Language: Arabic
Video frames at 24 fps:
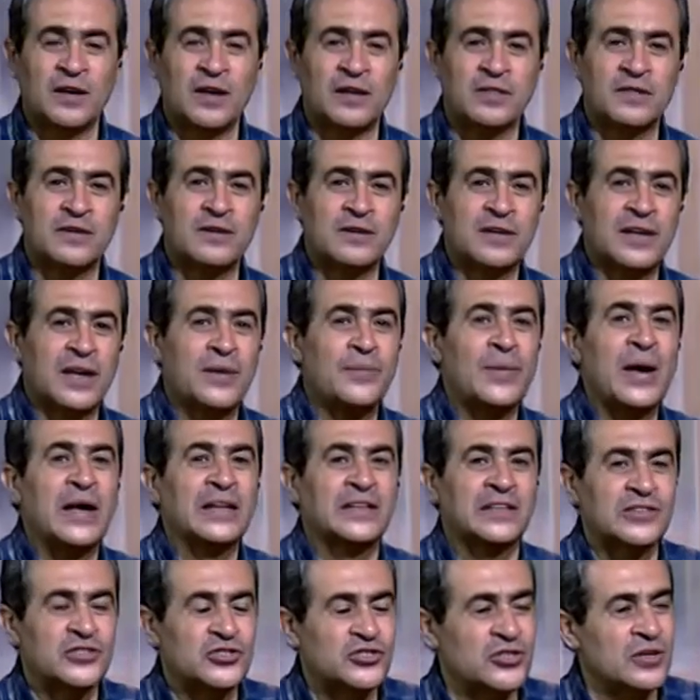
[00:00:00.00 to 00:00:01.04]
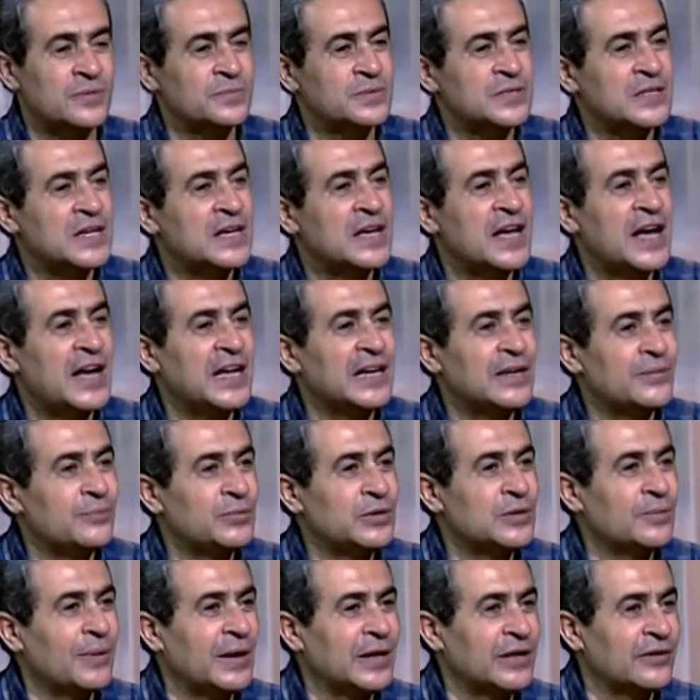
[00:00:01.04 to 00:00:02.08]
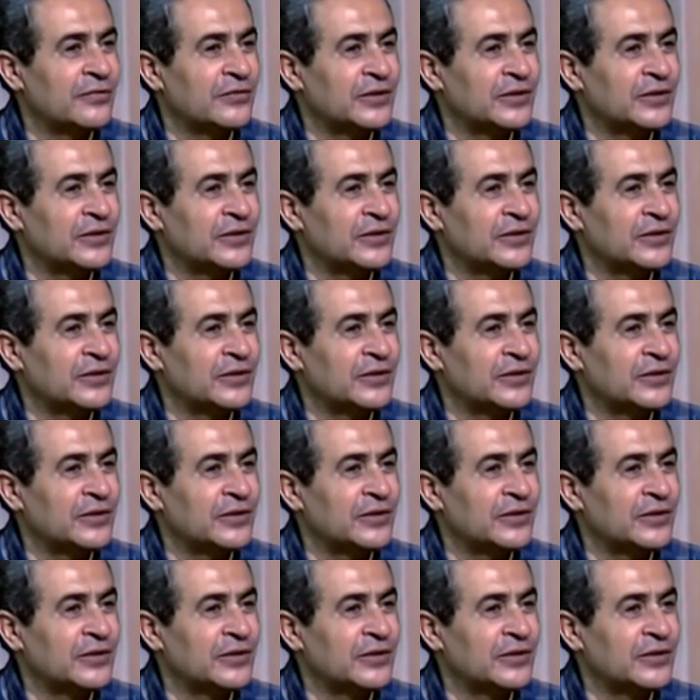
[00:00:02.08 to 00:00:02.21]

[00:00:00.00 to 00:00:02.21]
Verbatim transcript: الاثار جامعه عين شمس. اهلا بك معنا يا